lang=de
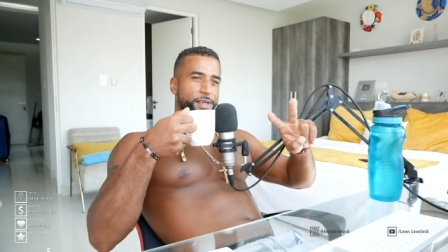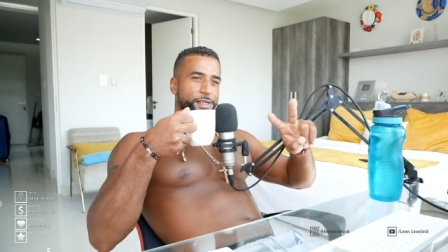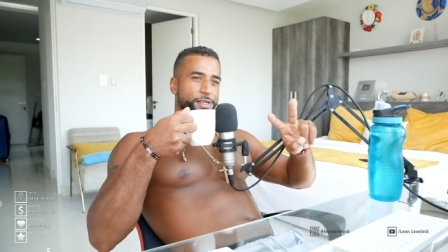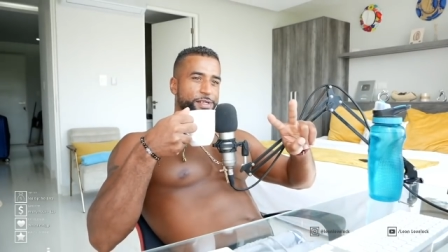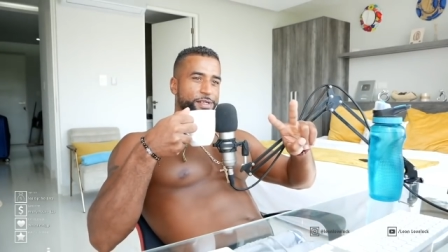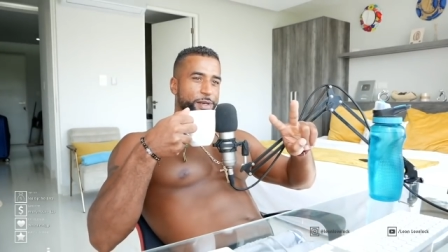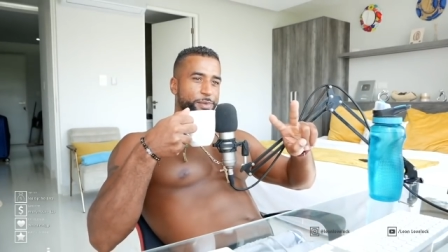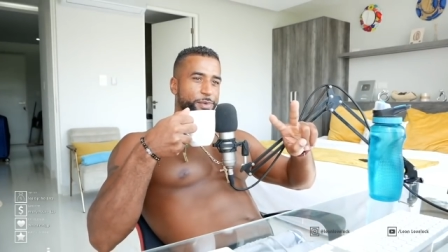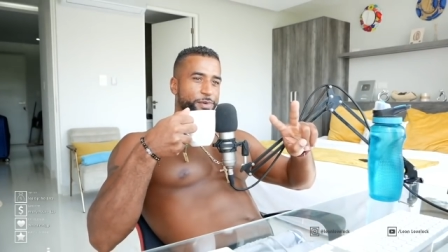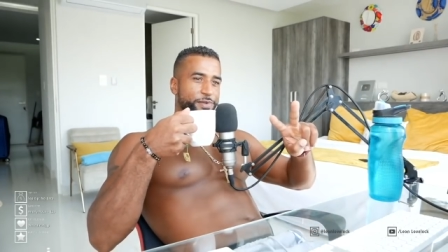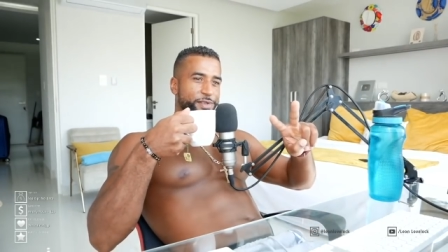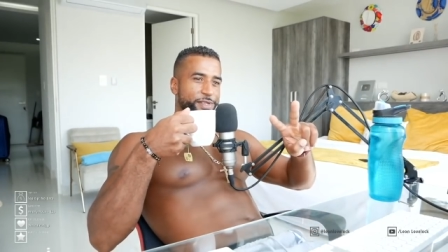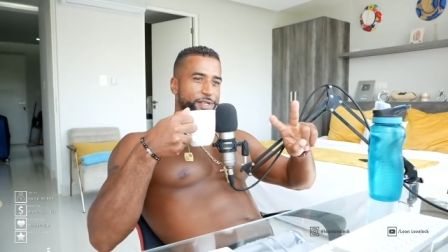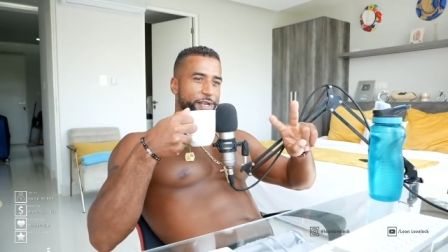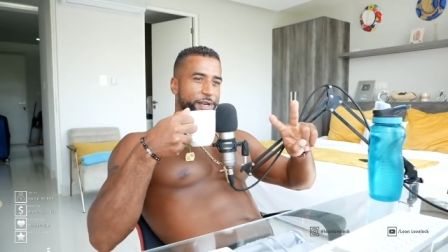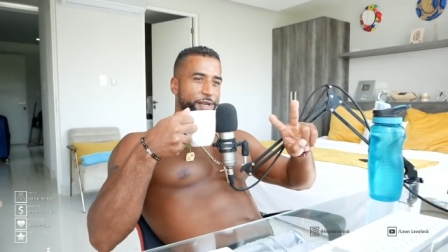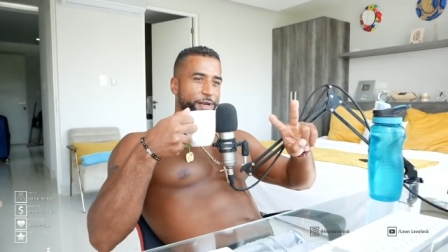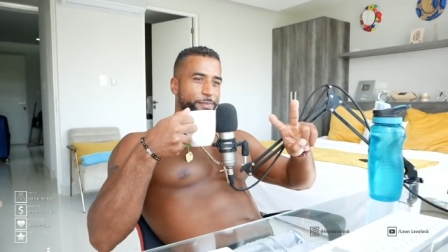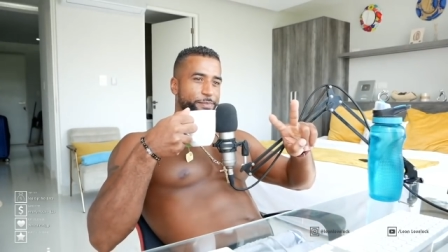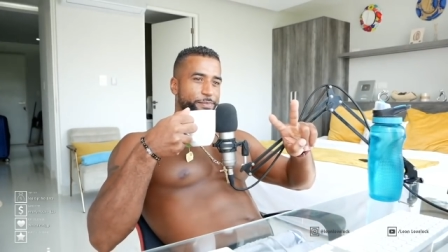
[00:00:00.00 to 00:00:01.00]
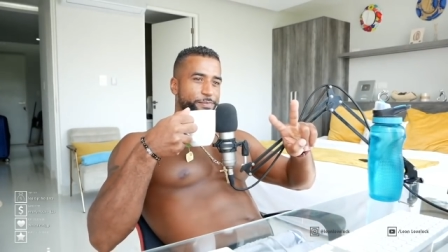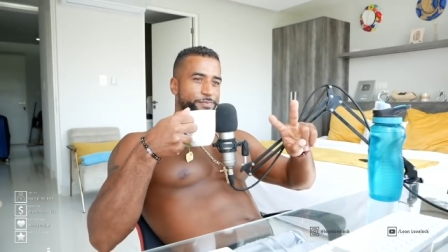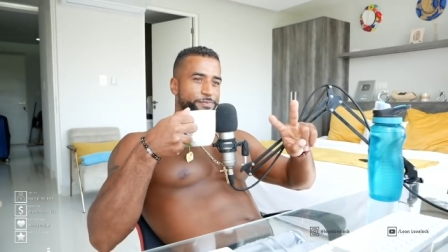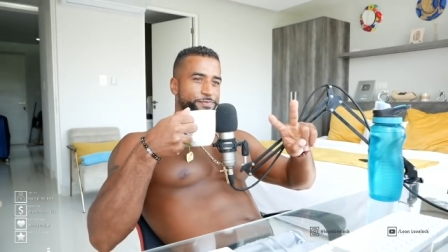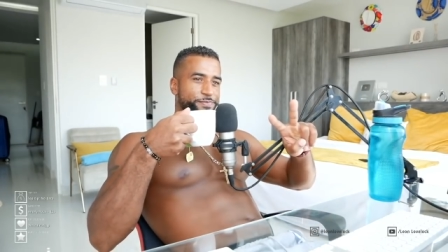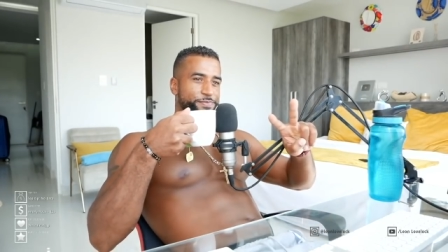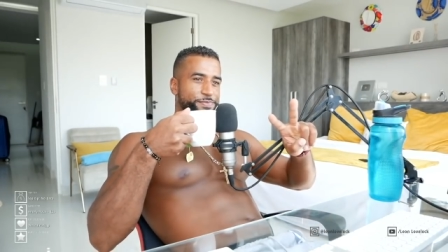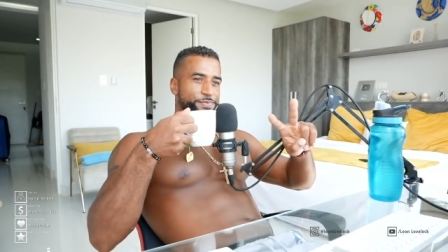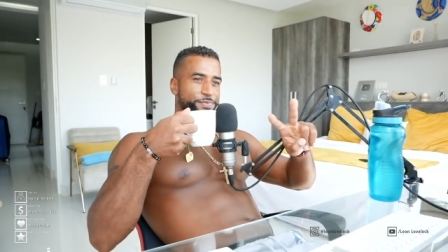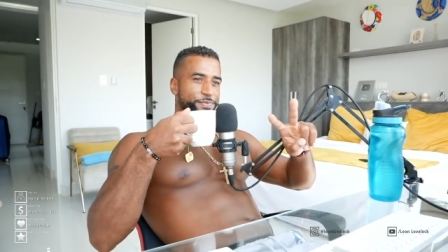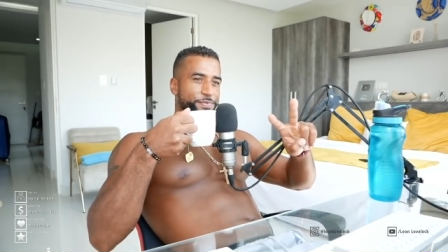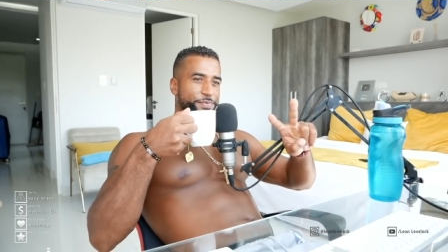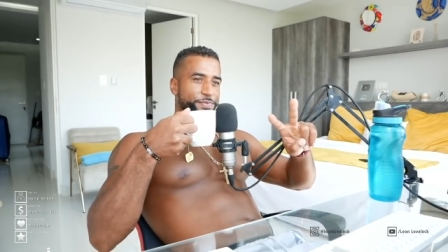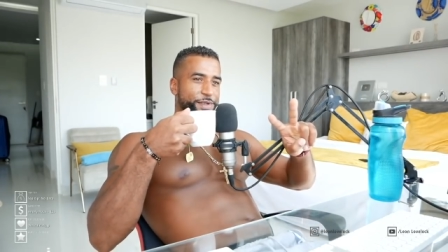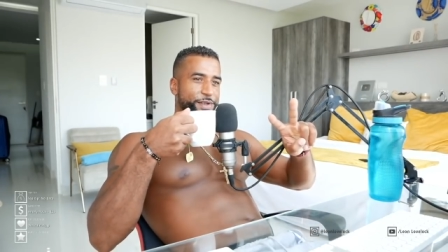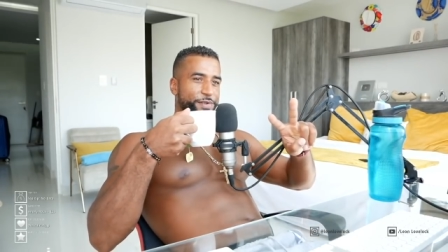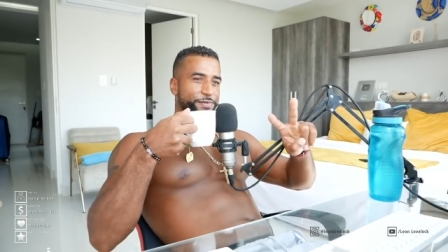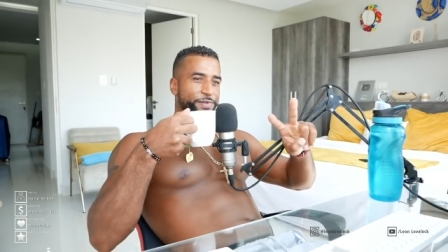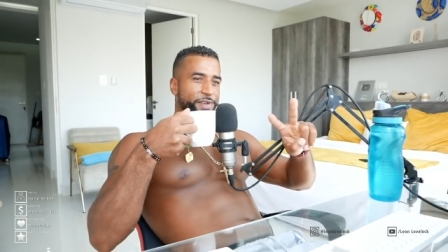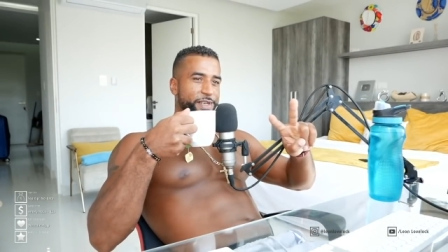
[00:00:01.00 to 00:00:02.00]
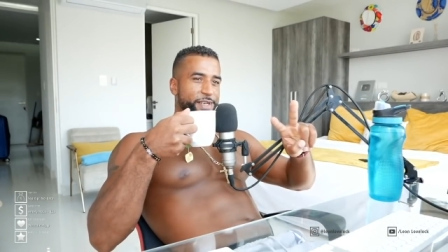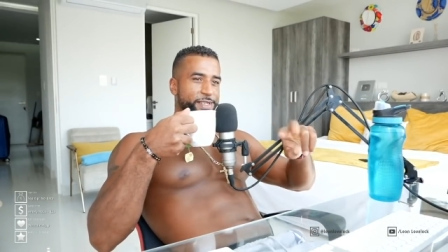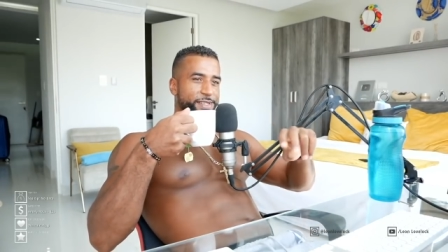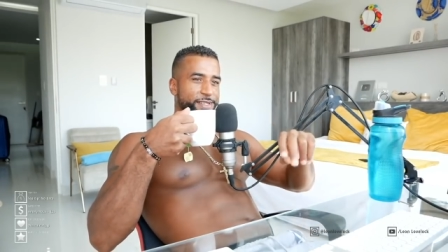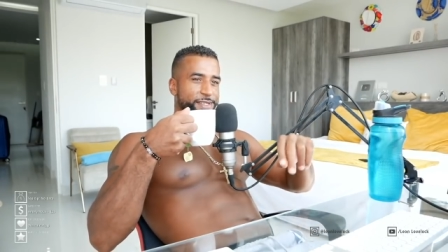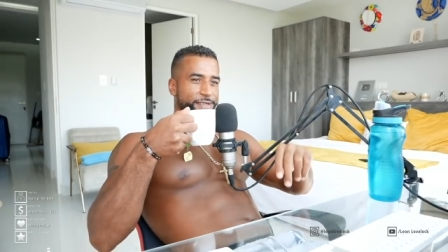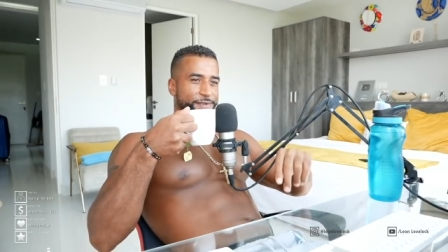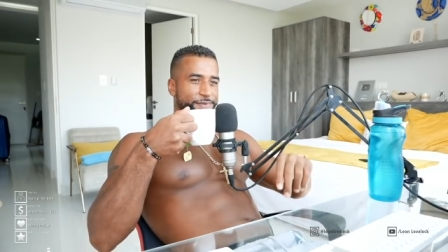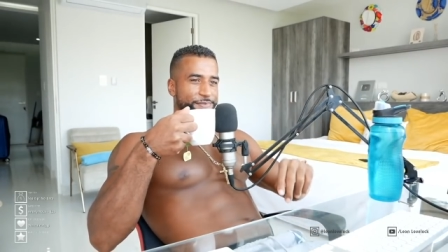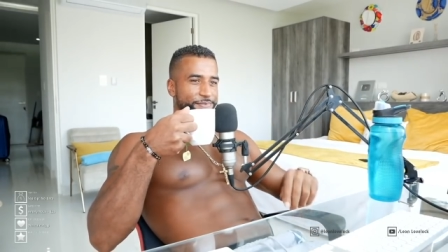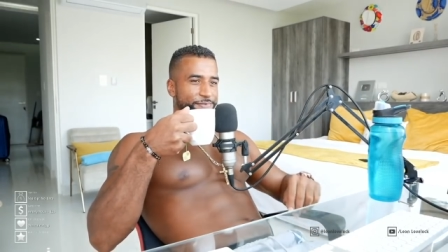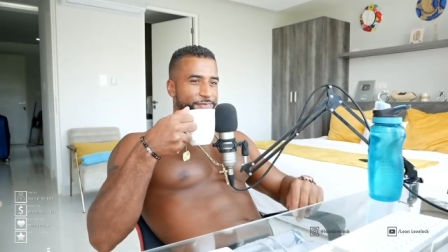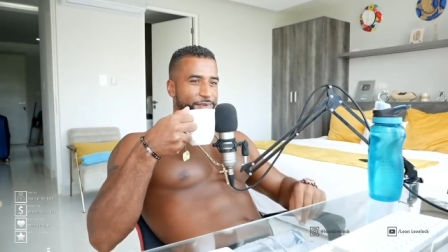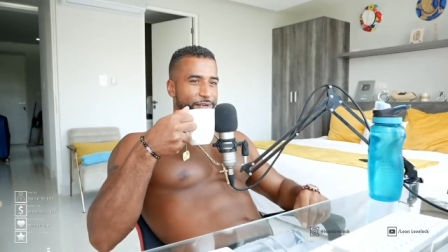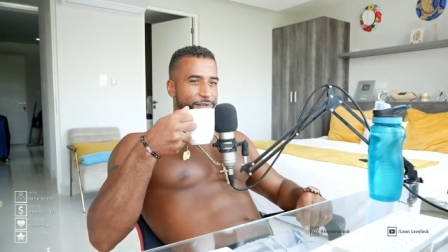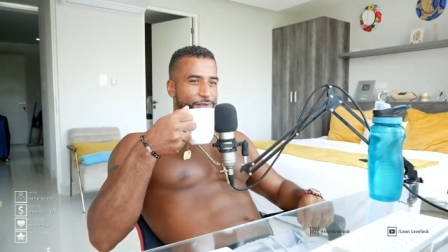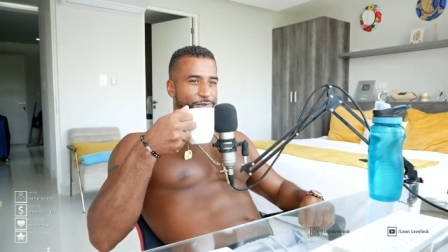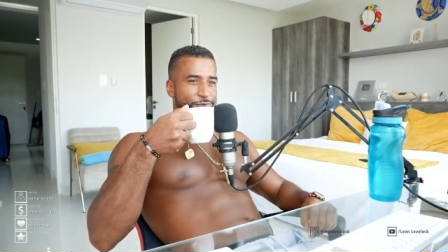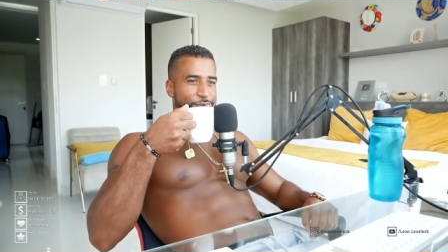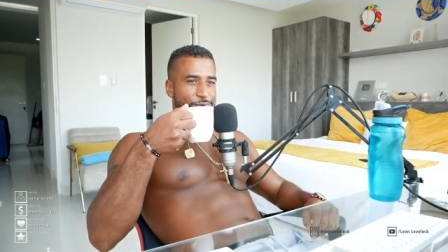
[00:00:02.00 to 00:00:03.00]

Jemmo, was geht ab? Wie geht's dir? Alles